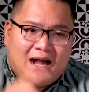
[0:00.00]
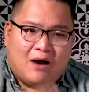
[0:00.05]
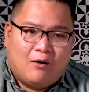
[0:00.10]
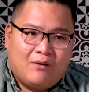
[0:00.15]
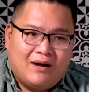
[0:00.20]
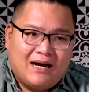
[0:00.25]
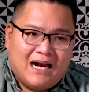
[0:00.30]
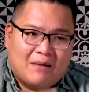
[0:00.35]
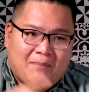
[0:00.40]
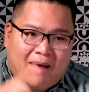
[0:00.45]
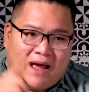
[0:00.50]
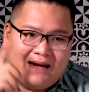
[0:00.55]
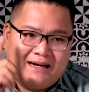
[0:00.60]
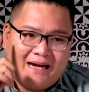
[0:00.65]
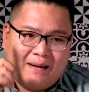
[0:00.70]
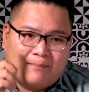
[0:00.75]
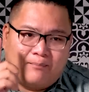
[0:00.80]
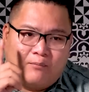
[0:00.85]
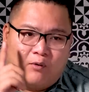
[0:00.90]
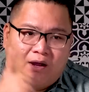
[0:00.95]
đầu là bạn
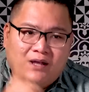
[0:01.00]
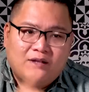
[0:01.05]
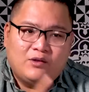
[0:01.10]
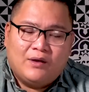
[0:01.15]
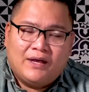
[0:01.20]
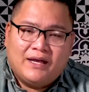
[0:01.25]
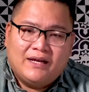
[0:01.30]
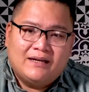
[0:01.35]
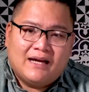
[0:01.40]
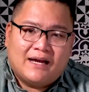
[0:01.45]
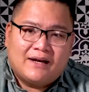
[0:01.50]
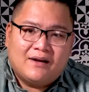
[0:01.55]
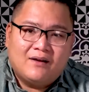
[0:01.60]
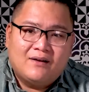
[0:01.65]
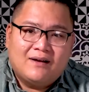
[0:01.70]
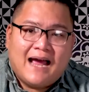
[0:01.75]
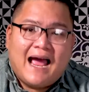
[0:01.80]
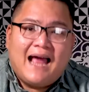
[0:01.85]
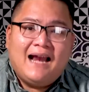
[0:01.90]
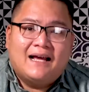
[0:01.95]
gặp một cái chuyện là nó
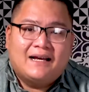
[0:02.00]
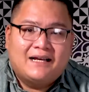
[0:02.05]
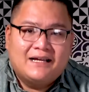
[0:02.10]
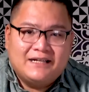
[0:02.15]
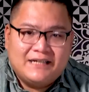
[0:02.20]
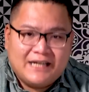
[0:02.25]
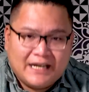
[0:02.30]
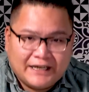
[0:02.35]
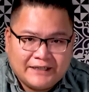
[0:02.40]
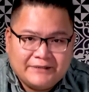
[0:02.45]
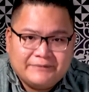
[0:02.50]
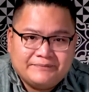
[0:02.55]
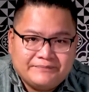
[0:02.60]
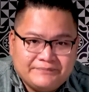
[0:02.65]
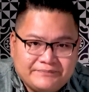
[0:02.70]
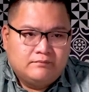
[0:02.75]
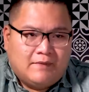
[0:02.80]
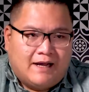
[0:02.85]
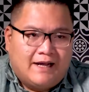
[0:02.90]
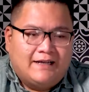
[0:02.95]
khá là kinh dị
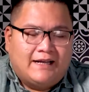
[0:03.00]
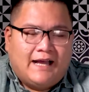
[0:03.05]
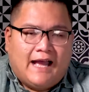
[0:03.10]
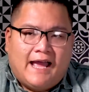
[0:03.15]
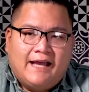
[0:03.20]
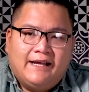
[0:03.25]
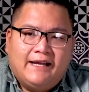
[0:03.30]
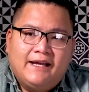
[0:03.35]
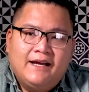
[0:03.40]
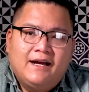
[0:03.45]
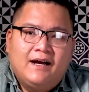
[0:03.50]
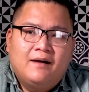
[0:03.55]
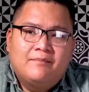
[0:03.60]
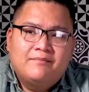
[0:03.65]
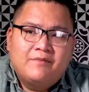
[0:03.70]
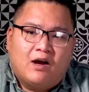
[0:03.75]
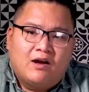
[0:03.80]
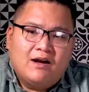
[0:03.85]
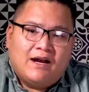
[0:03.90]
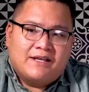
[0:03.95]
bạn kể cái
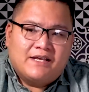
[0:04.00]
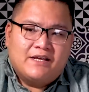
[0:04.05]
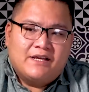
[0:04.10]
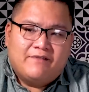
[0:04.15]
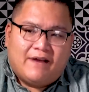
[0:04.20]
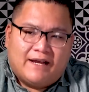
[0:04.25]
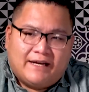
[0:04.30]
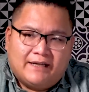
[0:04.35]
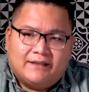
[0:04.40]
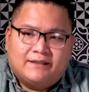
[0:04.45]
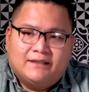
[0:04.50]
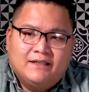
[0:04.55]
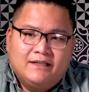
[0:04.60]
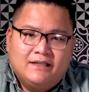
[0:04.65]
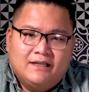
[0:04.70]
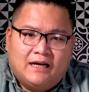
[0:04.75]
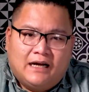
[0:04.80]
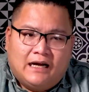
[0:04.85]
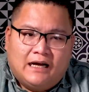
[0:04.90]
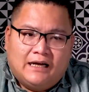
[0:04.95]
hôm đó là như vậy nè
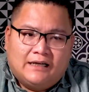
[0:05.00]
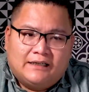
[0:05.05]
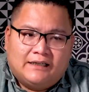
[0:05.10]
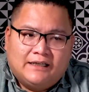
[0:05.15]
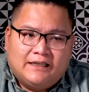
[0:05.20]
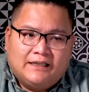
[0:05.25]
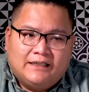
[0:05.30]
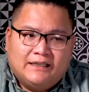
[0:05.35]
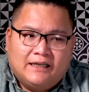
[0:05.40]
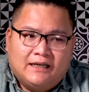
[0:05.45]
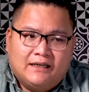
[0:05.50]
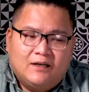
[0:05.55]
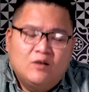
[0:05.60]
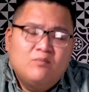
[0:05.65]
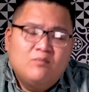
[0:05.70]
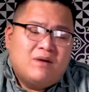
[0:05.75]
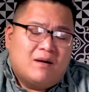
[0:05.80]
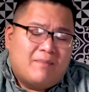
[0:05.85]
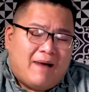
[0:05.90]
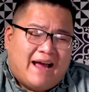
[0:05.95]
à, thì à,
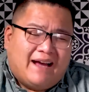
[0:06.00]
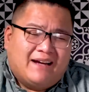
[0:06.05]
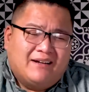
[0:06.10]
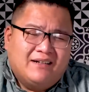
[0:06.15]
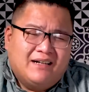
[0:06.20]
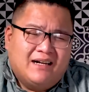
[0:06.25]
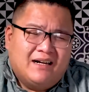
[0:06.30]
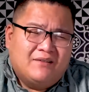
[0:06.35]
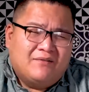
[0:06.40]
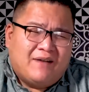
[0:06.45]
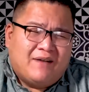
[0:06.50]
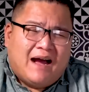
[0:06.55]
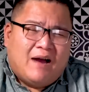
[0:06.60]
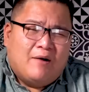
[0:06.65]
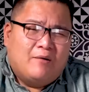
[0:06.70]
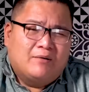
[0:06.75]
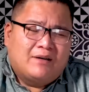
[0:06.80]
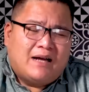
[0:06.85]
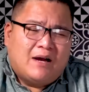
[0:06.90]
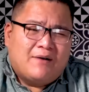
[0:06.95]
lúc mà bạn à,
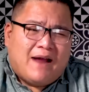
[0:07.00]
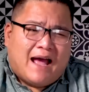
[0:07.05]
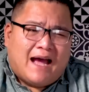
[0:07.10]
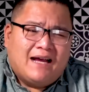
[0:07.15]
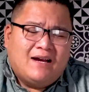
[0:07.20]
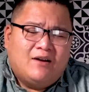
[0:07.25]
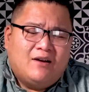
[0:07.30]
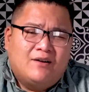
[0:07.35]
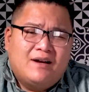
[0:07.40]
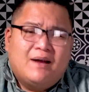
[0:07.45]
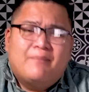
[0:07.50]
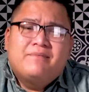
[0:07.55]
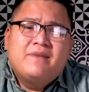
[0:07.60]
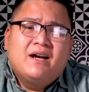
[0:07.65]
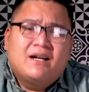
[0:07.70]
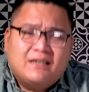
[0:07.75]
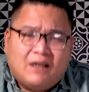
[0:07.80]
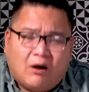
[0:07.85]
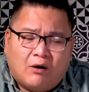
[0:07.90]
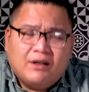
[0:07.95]
vào cao đẳng rồi năm
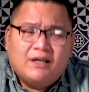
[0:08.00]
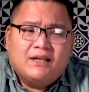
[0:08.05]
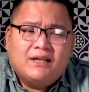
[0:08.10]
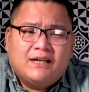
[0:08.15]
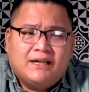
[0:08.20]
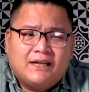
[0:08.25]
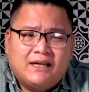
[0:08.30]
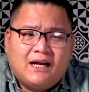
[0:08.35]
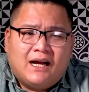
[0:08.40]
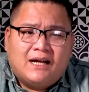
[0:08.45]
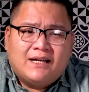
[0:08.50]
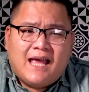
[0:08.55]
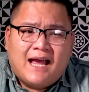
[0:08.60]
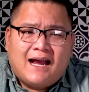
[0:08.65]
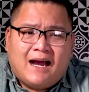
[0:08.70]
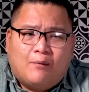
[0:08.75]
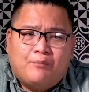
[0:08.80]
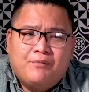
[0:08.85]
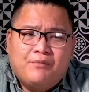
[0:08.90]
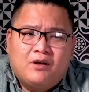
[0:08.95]
nhất rồi đó, thì cái thời gian
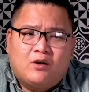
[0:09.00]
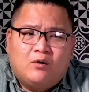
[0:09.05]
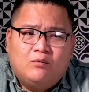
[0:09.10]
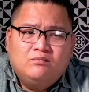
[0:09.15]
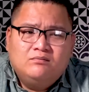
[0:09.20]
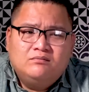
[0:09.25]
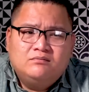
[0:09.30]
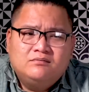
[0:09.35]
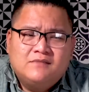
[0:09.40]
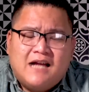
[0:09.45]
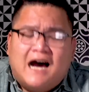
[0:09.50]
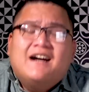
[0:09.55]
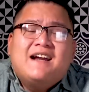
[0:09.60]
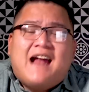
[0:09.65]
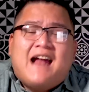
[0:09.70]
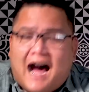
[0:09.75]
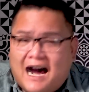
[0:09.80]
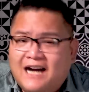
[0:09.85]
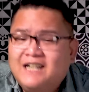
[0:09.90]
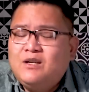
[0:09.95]
học nó cũng đỡ
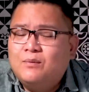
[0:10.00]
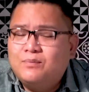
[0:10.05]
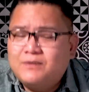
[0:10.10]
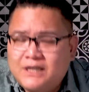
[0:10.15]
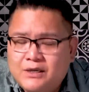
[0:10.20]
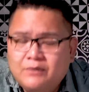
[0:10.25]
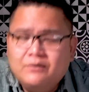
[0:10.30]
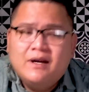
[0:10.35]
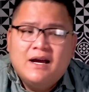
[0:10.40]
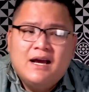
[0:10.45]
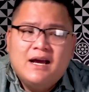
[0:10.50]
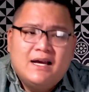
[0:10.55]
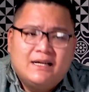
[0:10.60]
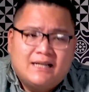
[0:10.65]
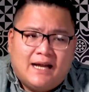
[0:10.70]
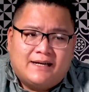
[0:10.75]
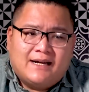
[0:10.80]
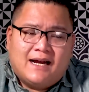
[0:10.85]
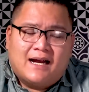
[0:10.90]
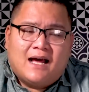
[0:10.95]
đỡ chút xíu
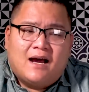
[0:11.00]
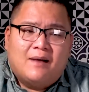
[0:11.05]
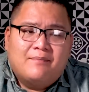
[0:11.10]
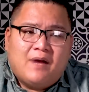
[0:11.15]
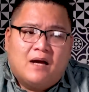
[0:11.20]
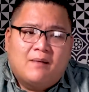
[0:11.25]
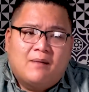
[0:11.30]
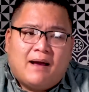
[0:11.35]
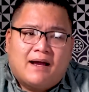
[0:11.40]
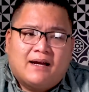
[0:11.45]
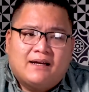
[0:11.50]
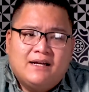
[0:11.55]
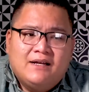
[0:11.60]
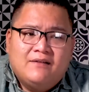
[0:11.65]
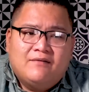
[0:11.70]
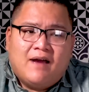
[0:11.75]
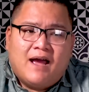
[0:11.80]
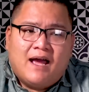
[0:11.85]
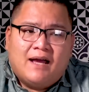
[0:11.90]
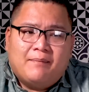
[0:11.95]
thành ra là hôm đó bạn đi
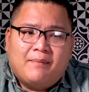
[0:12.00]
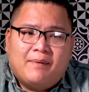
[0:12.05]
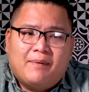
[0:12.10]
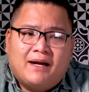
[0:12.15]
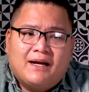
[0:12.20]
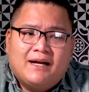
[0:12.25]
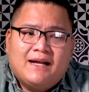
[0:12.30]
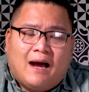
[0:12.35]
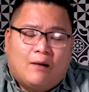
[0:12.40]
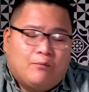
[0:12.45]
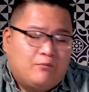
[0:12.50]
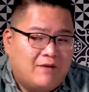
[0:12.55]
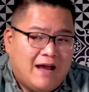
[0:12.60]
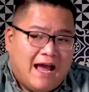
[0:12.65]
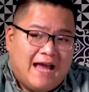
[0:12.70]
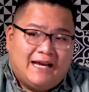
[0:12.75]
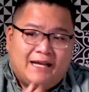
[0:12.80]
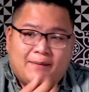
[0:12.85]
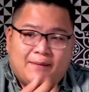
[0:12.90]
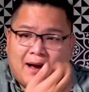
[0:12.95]
về bạn đi học
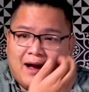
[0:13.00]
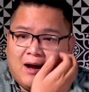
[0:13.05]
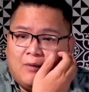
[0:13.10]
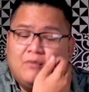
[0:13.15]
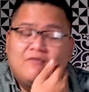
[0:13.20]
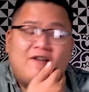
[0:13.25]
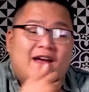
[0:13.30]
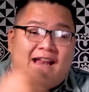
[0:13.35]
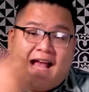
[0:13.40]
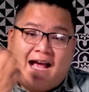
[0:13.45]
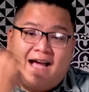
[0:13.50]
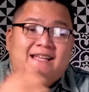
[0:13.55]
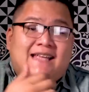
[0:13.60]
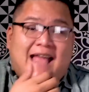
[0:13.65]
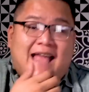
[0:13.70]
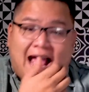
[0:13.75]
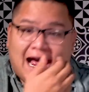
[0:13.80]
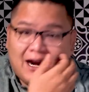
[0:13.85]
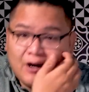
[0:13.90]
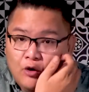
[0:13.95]
về thì bạn không có về thẳng
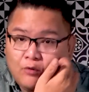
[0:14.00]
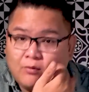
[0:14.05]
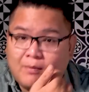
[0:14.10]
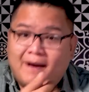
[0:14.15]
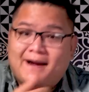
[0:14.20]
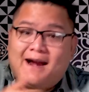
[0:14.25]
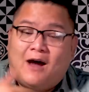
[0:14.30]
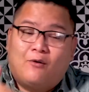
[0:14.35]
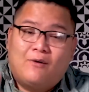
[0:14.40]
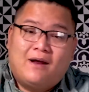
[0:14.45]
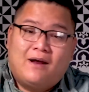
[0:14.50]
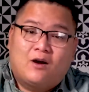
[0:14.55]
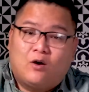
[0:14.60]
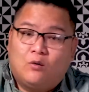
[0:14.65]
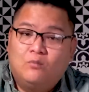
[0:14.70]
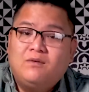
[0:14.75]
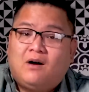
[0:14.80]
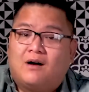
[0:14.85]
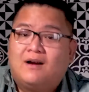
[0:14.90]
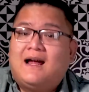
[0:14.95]
nhà luôn bắt đầu là
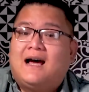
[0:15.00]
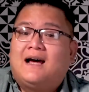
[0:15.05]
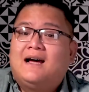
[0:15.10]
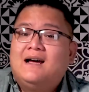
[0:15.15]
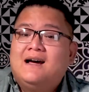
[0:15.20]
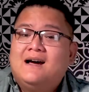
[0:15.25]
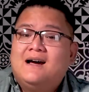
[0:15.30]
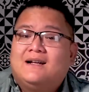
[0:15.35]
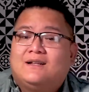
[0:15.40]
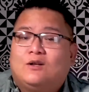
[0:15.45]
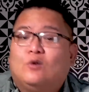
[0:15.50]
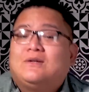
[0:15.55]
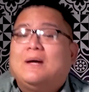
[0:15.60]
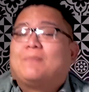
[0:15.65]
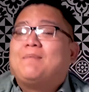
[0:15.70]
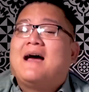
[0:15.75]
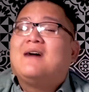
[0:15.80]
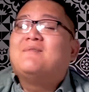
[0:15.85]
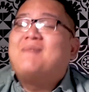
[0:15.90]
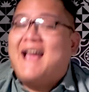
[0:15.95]
cũng gọi là tụ tập
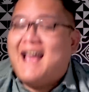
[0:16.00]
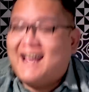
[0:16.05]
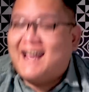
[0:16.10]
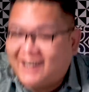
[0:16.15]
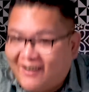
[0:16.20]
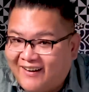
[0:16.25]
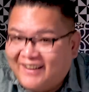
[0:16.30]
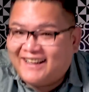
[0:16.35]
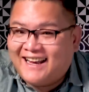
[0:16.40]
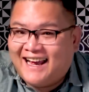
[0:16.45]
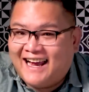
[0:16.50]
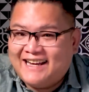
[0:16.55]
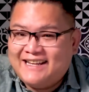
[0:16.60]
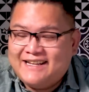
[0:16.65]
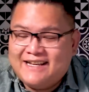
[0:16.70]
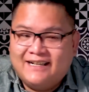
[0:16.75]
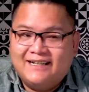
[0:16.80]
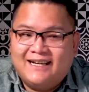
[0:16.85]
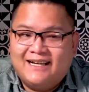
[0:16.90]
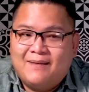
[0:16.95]
bạn bè rồi à,
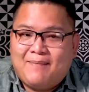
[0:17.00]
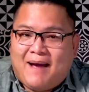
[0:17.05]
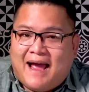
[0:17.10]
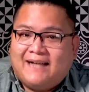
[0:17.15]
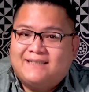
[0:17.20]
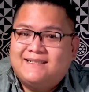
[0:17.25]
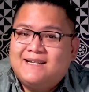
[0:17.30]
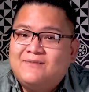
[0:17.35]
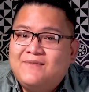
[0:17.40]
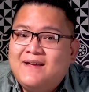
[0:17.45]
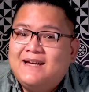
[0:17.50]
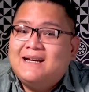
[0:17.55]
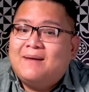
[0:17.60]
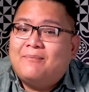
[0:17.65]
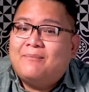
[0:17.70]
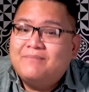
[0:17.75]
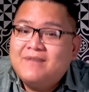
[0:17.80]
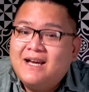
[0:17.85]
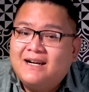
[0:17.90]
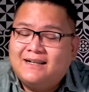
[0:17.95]
những cái bạn sinh viên
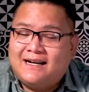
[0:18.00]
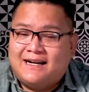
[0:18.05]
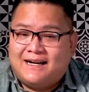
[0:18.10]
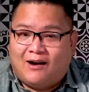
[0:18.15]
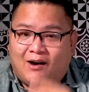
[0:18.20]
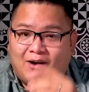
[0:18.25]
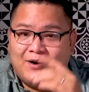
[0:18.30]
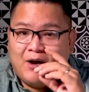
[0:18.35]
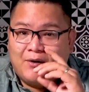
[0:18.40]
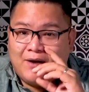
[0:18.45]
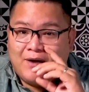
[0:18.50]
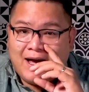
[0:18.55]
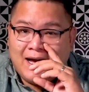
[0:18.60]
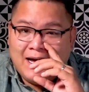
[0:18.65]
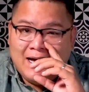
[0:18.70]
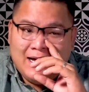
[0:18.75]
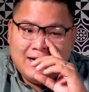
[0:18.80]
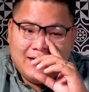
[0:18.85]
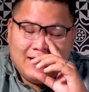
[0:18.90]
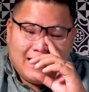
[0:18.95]
năm nhất này nọ đồ đó
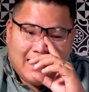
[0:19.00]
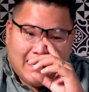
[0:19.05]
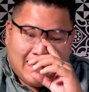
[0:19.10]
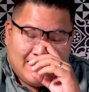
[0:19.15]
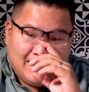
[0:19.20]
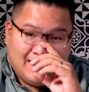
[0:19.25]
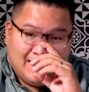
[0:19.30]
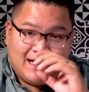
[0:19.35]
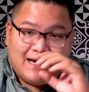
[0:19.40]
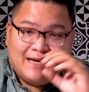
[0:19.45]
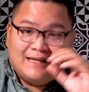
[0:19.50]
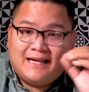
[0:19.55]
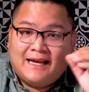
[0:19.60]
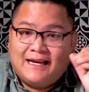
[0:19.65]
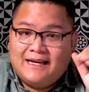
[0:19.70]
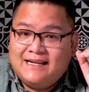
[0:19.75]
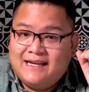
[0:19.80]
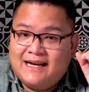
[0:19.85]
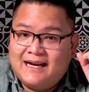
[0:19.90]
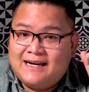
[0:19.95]
với lại những anh
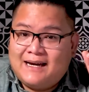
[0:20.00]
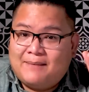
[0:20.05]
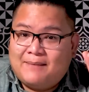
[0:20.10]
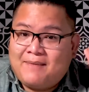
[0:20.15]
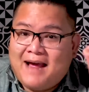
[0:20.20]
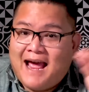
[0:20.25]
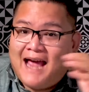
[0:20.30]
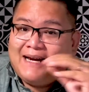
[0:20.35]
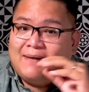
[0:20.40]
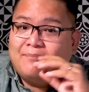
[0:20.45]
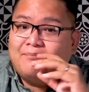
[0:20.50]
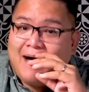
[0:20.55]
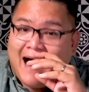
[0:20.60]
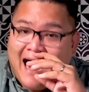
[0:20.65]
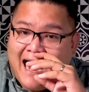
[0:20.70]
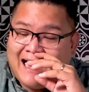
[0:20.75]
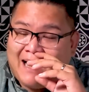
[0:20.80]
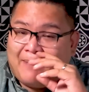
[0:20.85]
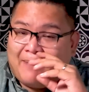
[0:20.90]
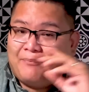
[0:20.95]
chị à, năm hai năm
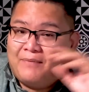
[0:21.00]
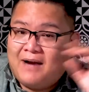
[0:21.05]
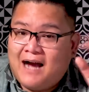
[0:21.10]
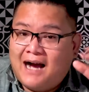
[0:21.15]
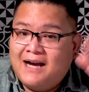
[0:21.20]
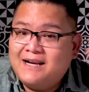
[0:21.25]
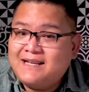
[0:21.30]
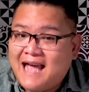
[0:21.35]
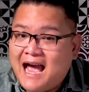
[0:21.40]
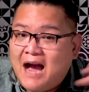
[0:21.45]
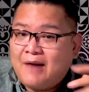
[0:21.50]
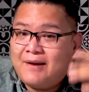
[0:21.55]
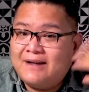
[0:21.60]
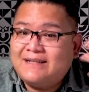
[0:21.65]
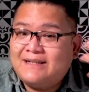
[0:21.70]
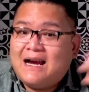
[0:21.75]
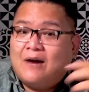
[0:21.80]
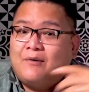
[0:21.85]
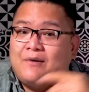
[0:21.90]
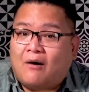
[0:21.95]
ba gặp gỡ nhau để
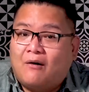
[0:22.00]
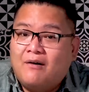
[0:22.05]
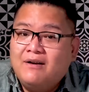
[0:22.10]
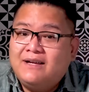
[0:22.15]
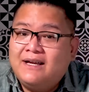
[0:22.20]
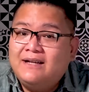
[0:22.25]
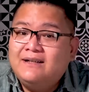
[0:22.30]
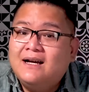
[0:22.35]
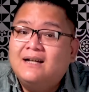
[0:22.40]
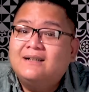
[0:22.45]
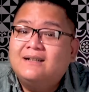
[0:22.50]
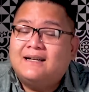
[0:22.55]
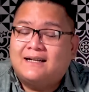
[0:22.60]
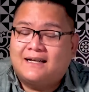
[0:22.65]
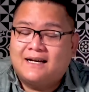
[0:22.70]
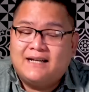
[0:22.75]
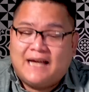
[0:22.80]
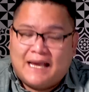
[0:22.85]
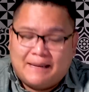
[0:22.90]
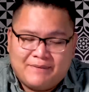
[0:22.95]
trao đổi kiến thức rồi
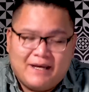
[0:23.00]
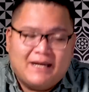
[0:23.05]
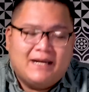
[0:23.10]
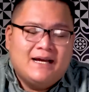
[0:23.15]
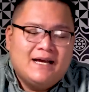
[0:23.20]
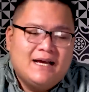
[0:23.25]
kinh nghiệm đó